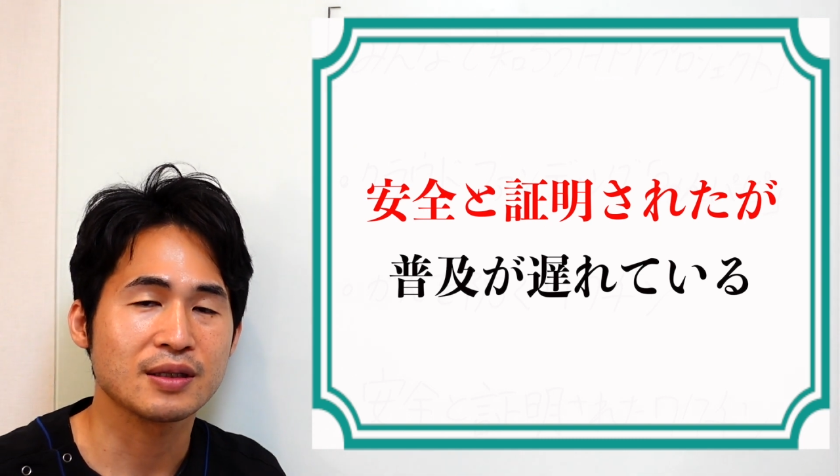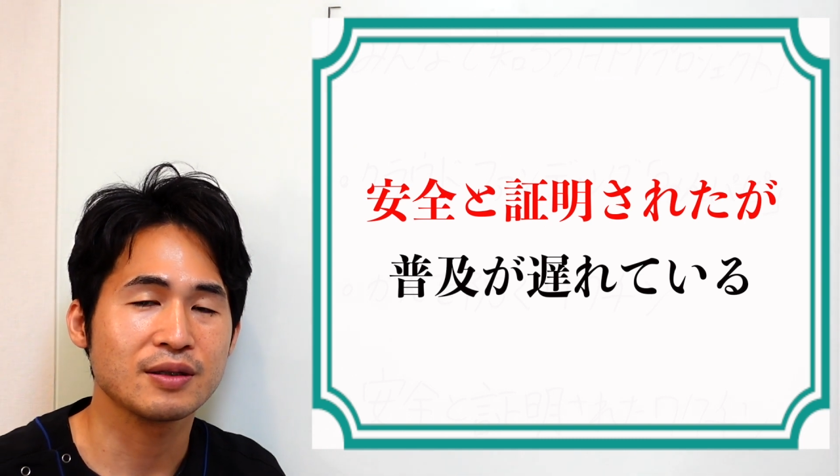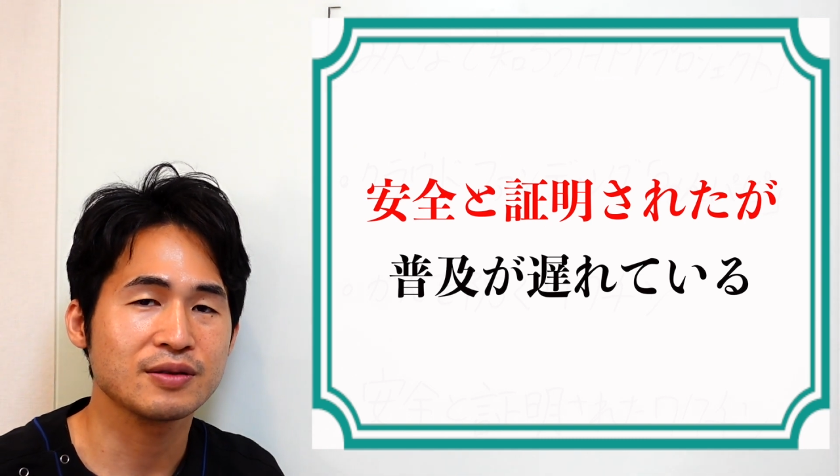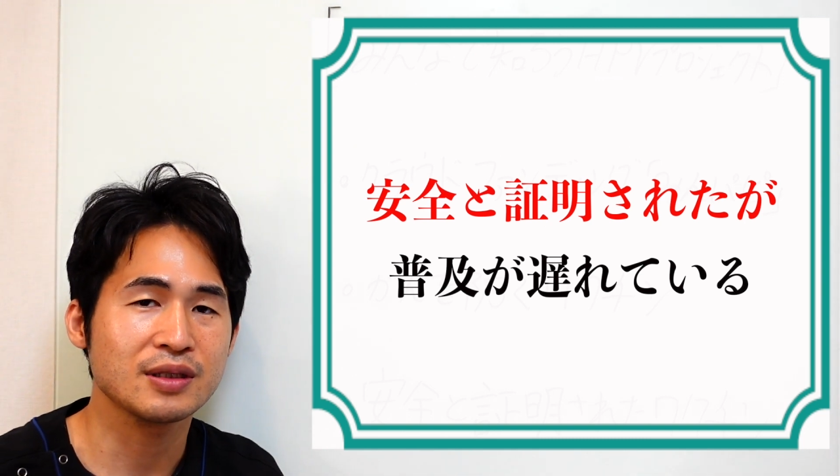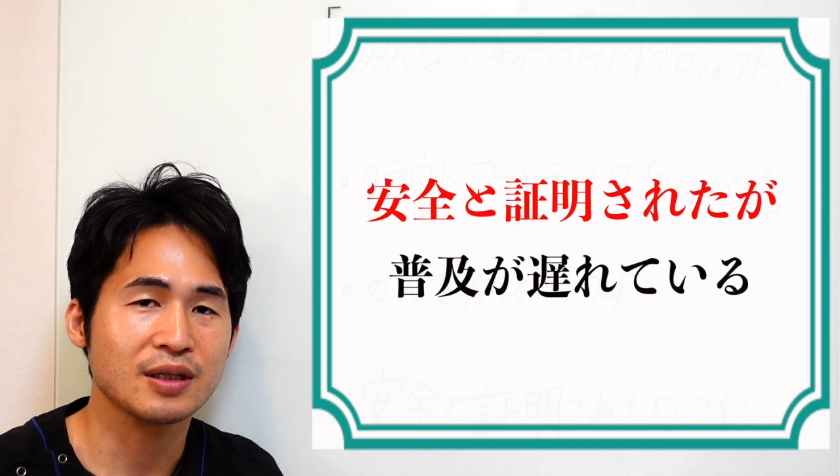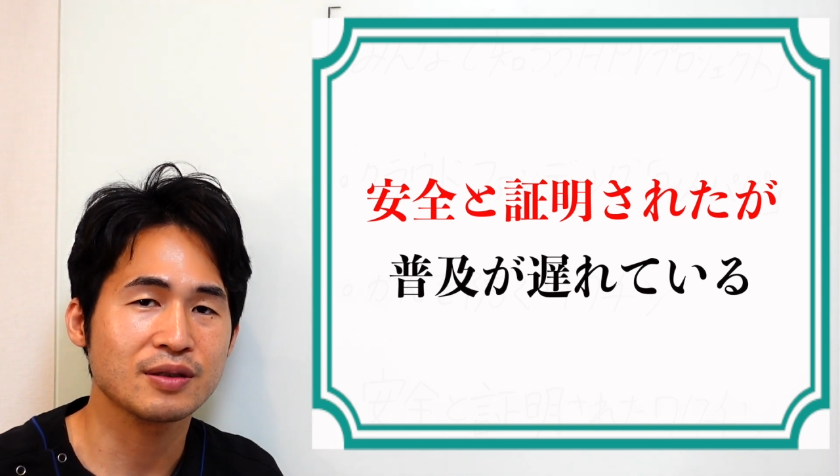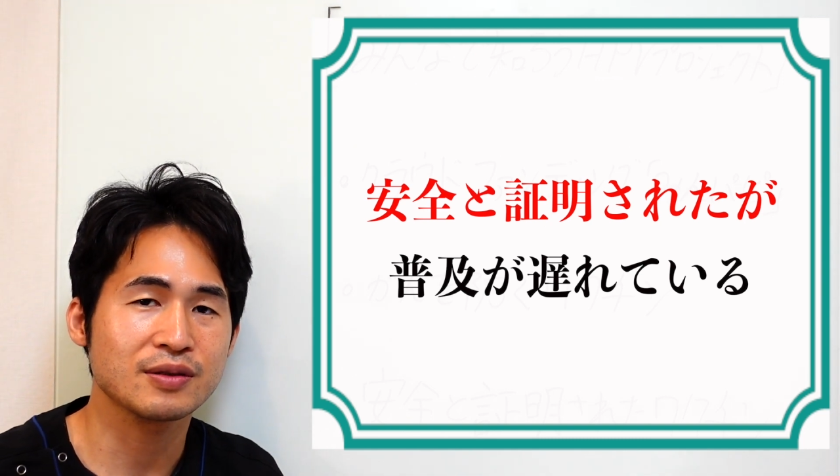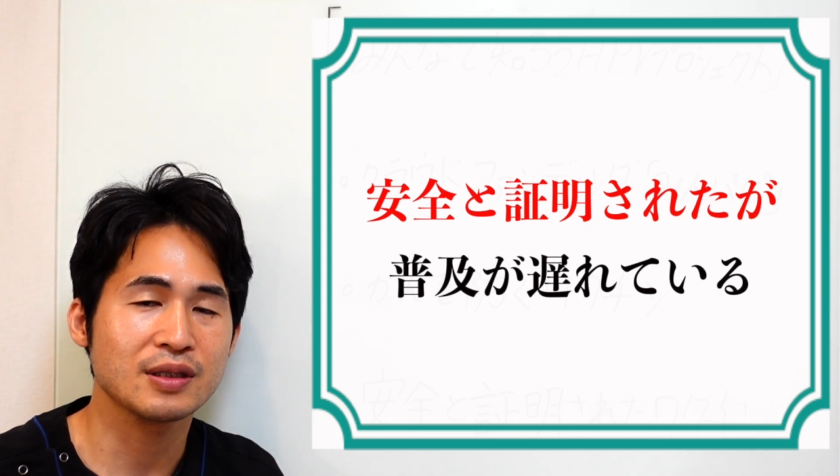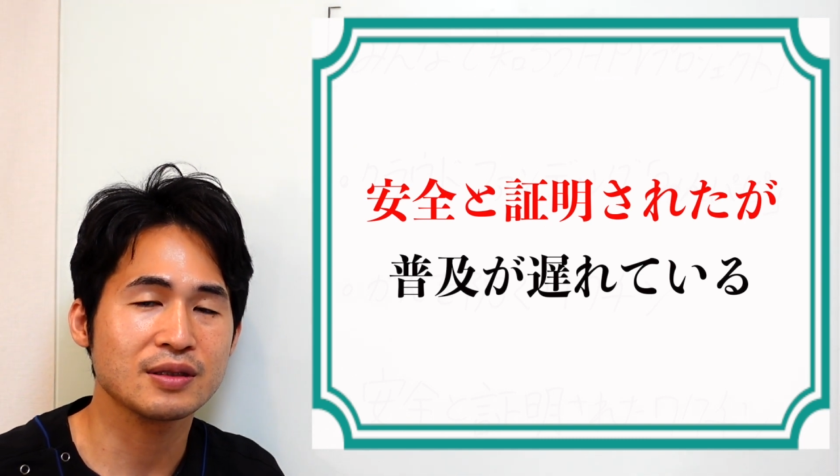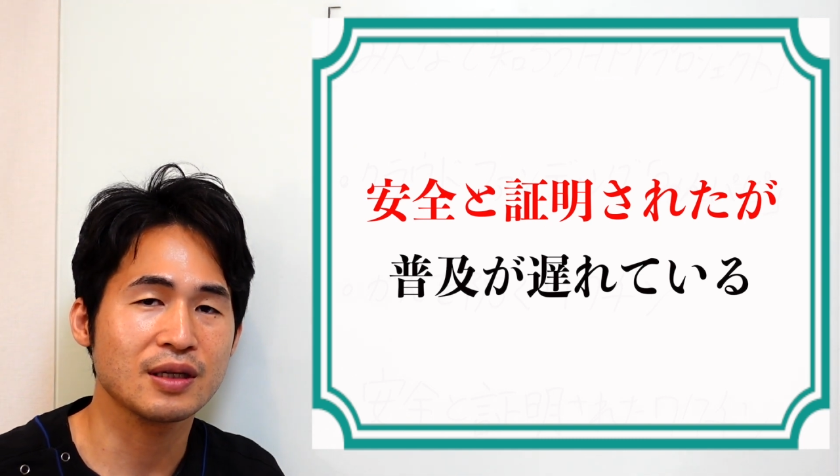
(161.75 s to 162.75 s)
産婦人科の
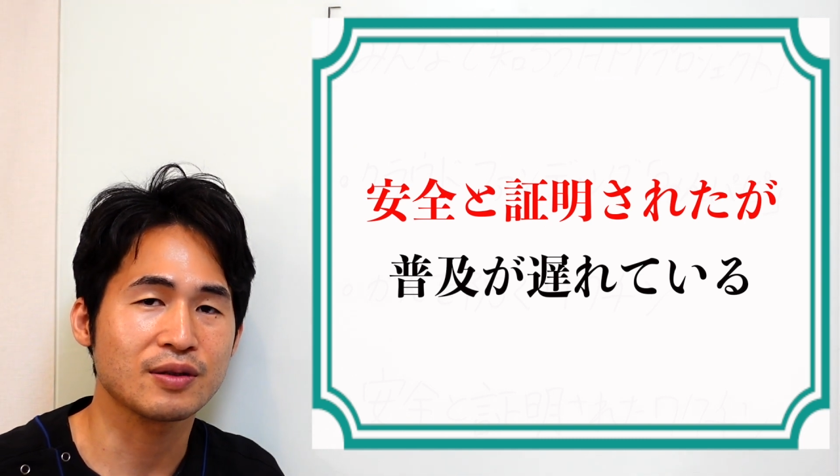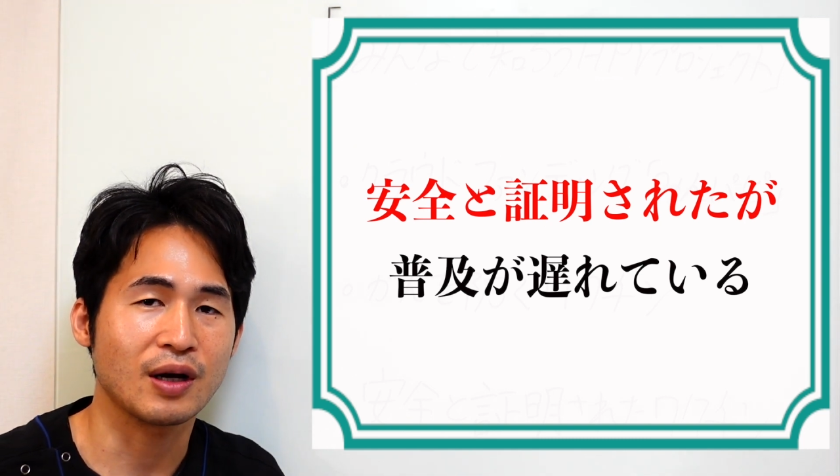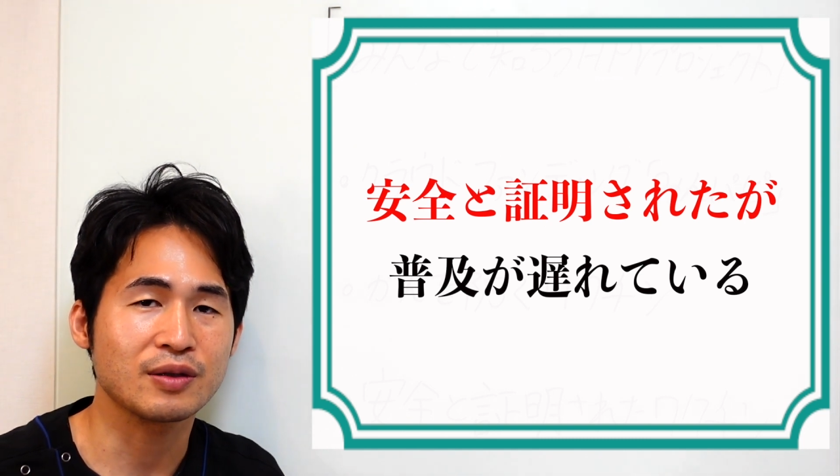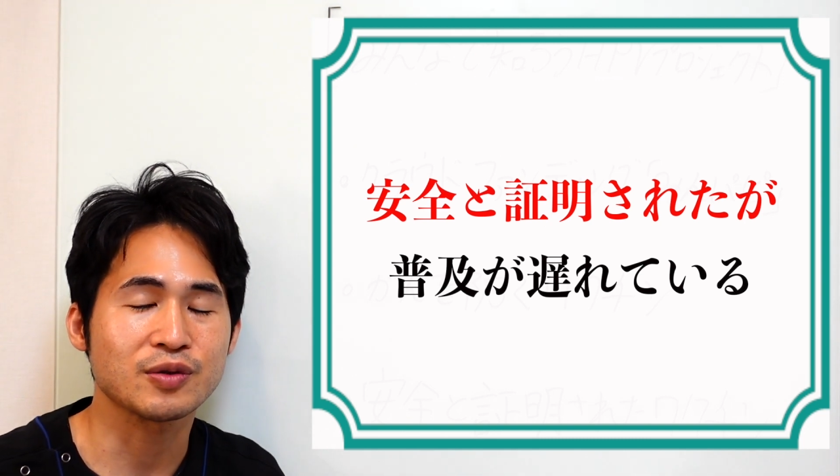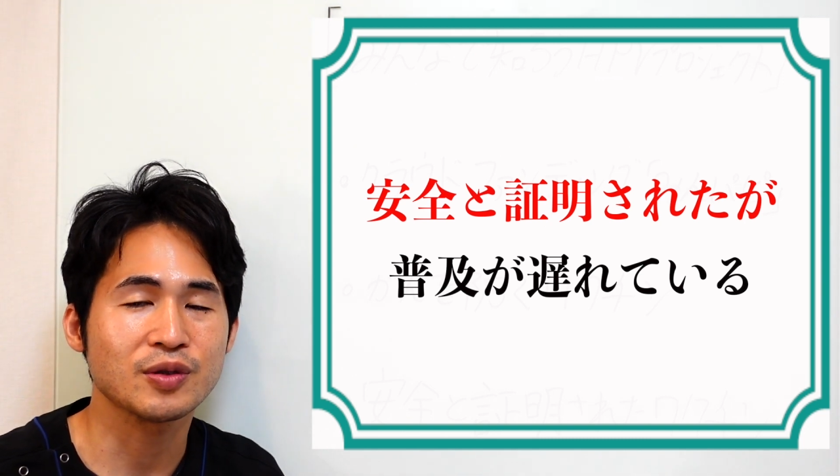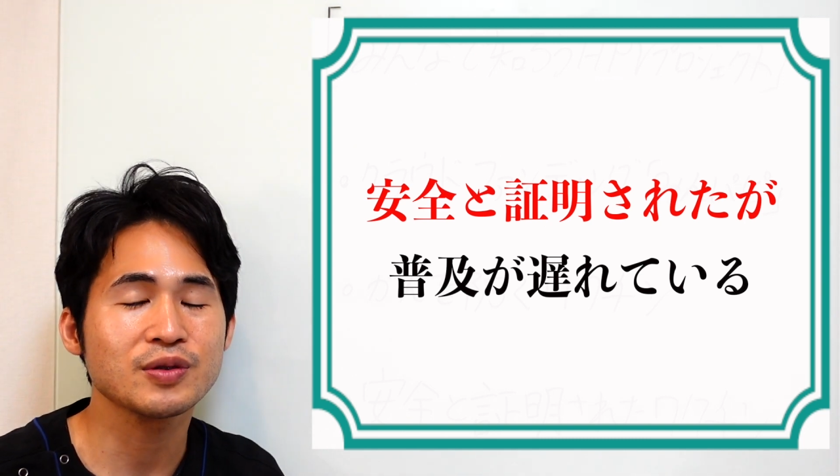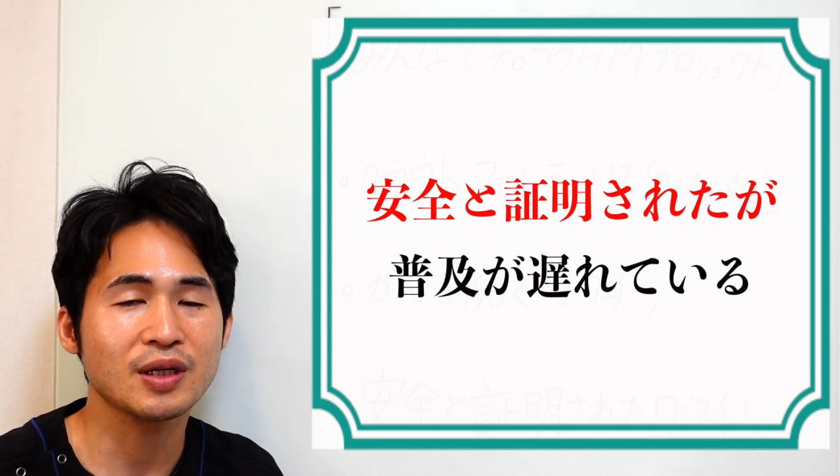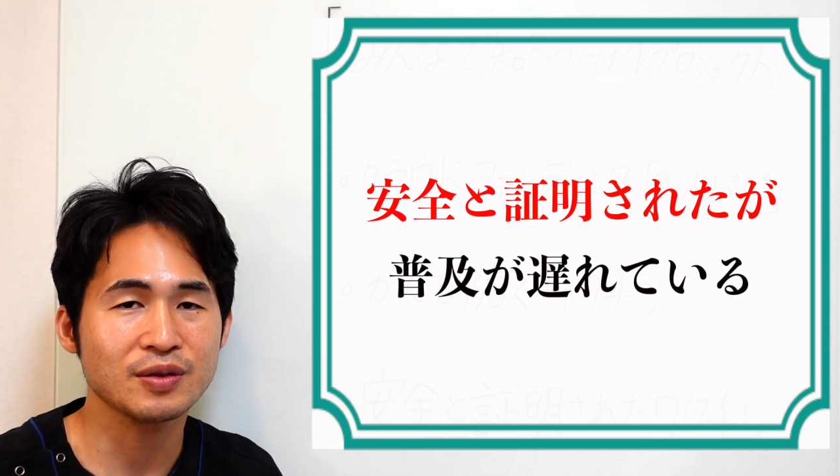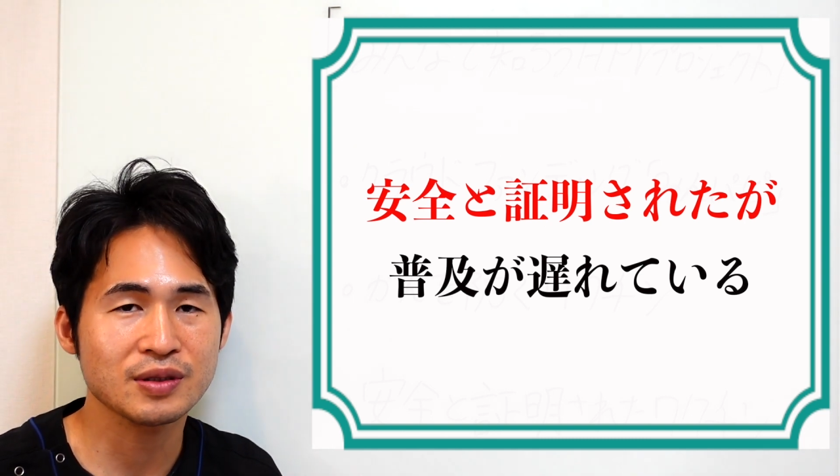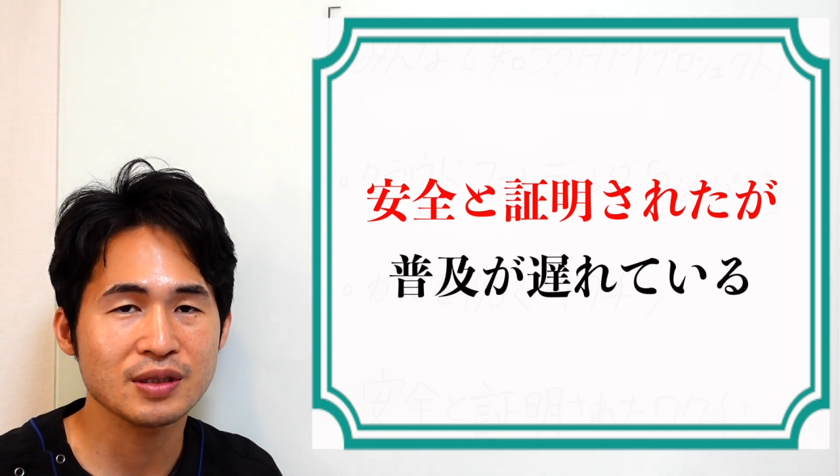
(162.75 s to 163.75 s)
先生とあと小児
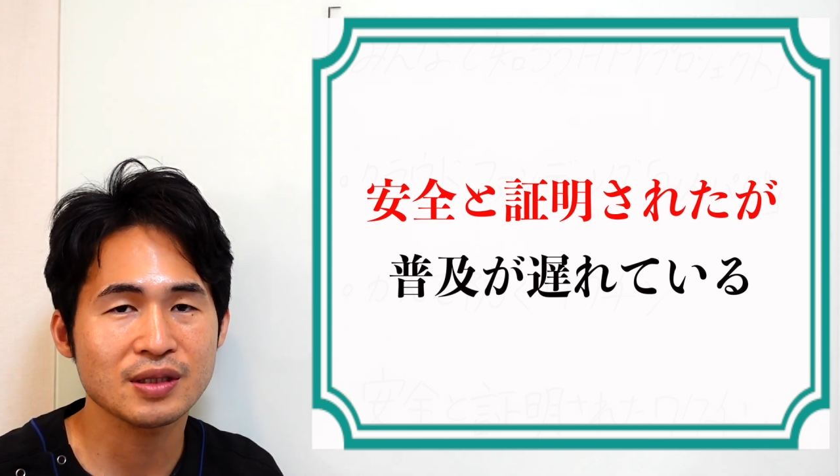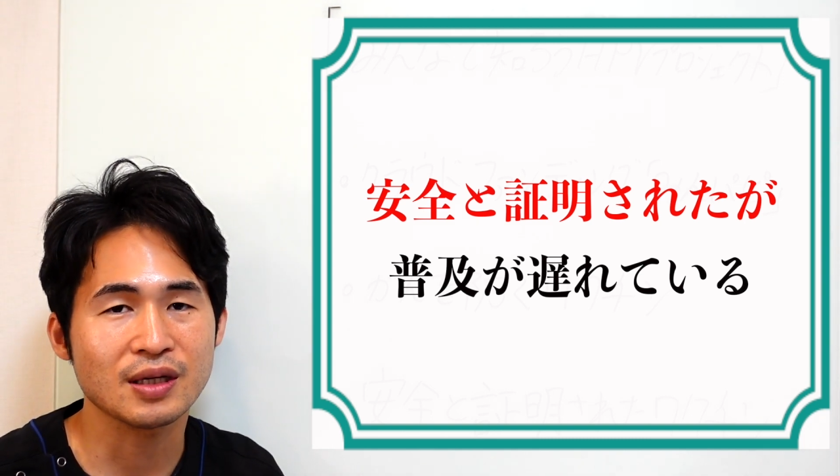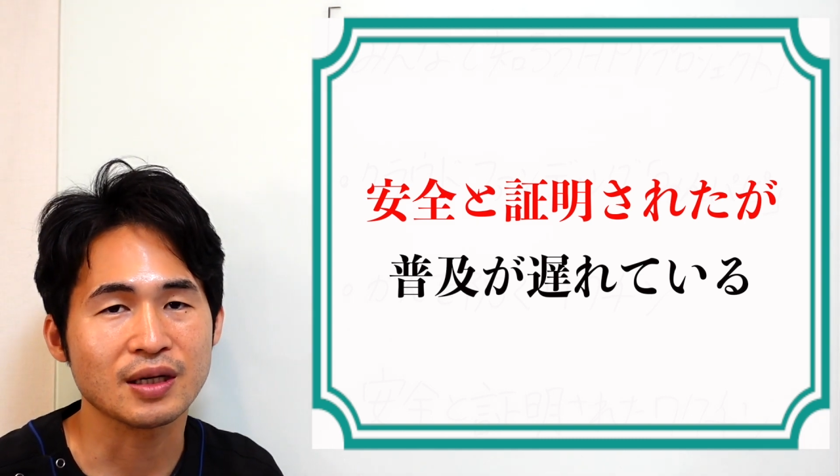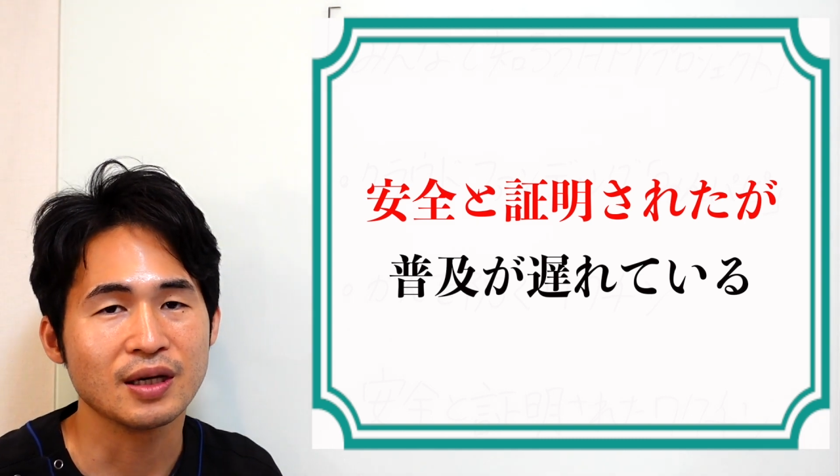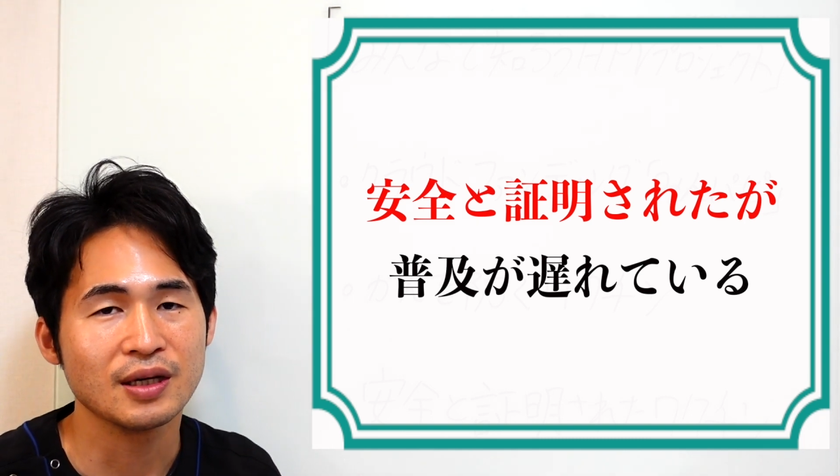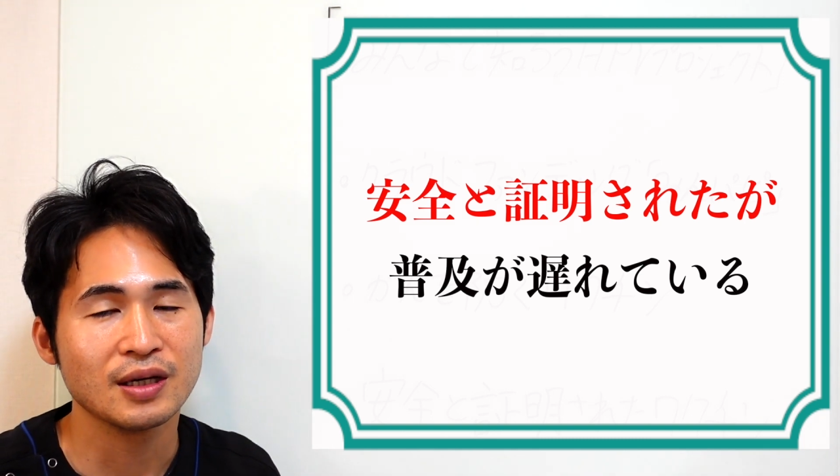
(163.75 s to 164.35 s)
科の先生